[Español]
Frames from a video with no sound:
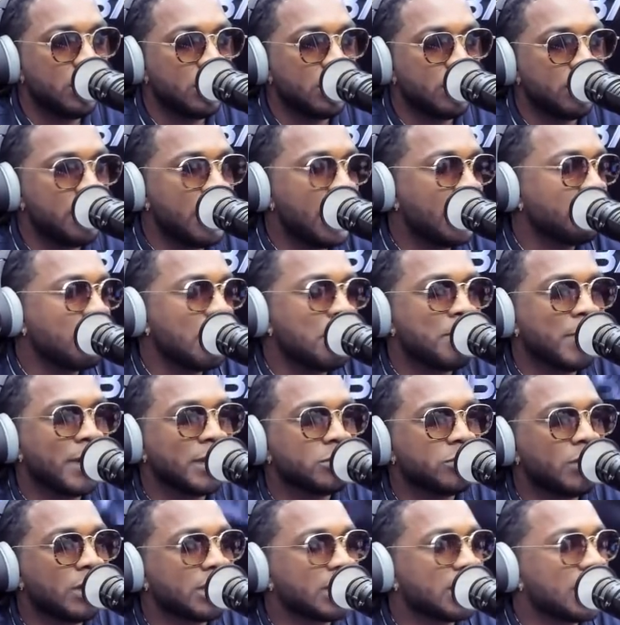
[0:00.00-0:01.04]
Ya no hay
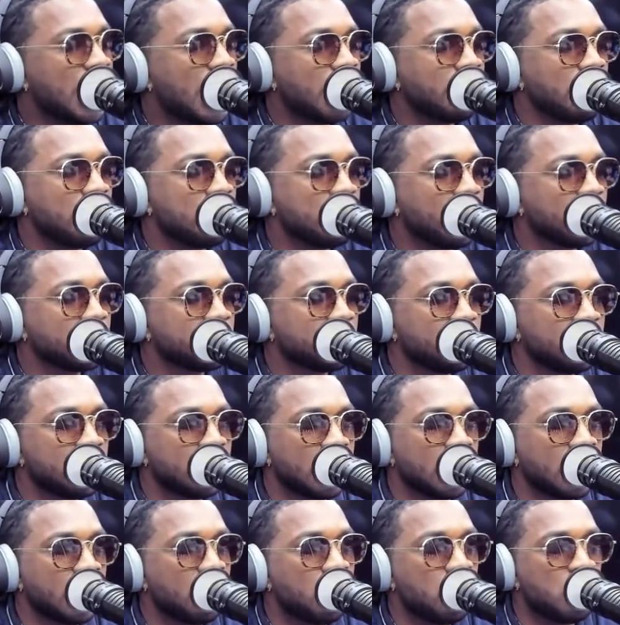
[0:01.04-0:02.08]
paso atrás, no hay paso de que,
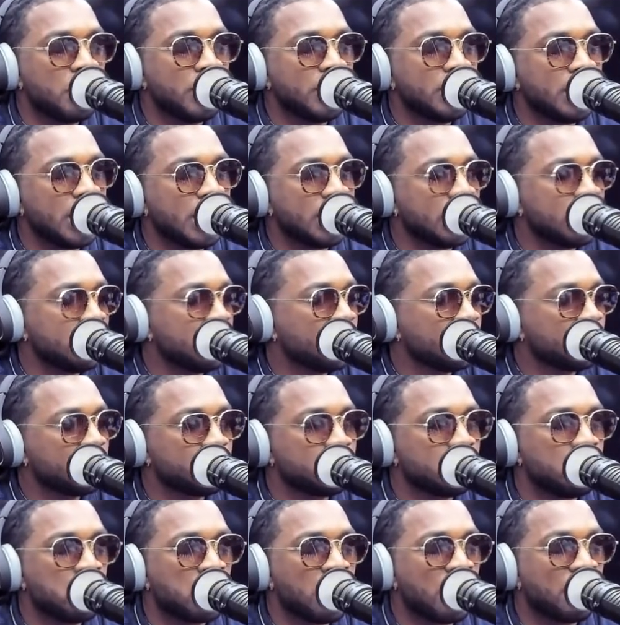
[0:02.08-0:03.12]
que vos oh, me entiendes, nosotros
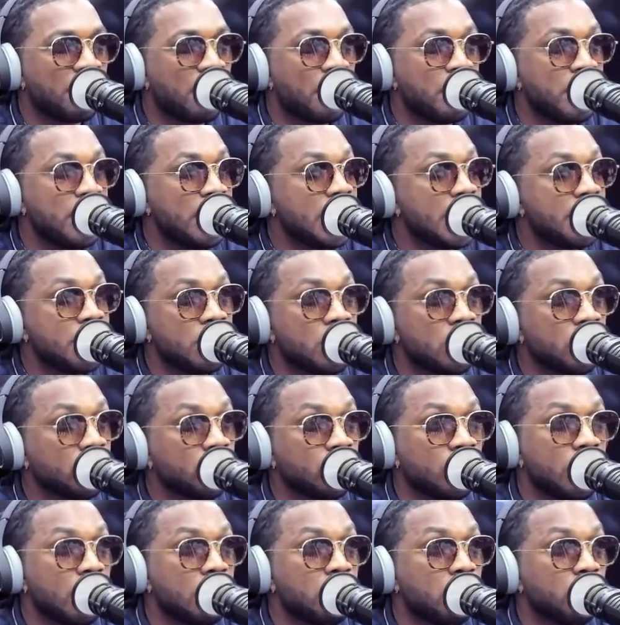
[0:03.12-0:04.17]
somos una familia, yo luego
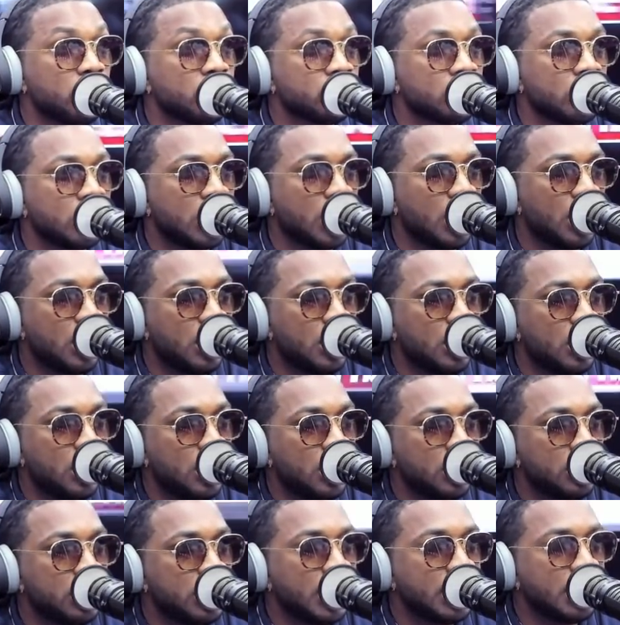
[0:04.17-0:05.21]
estoy en música.
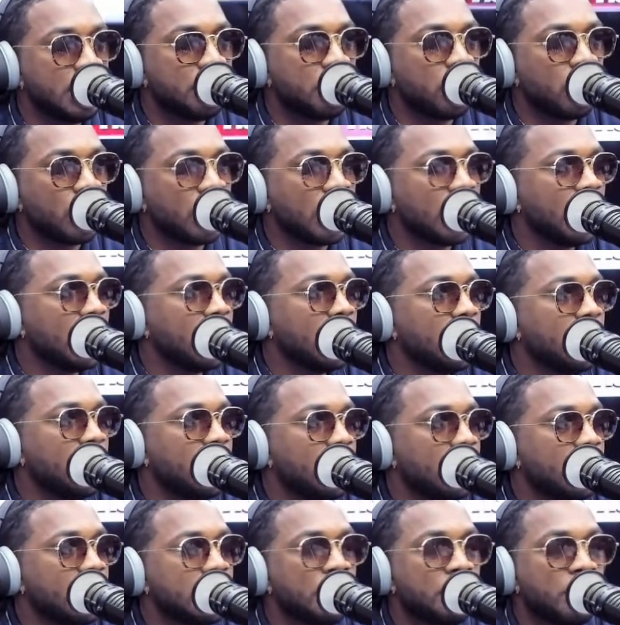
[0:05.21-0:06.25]
¿Entiendes? qué?
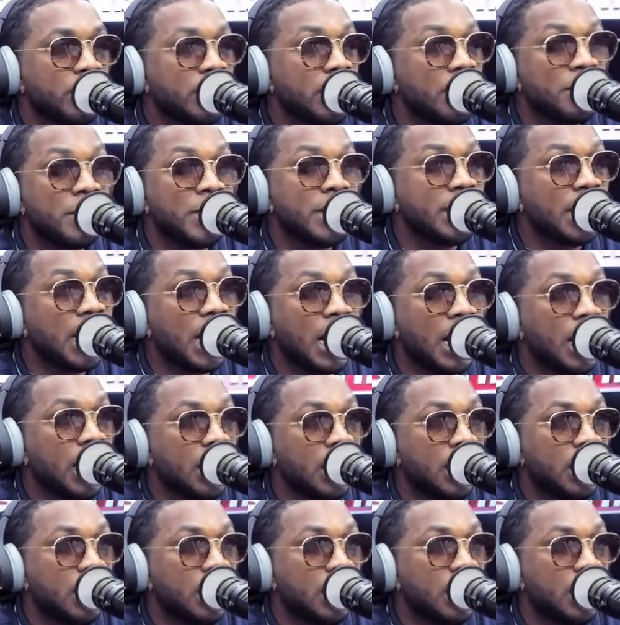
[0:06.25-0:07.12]
te pone a mirar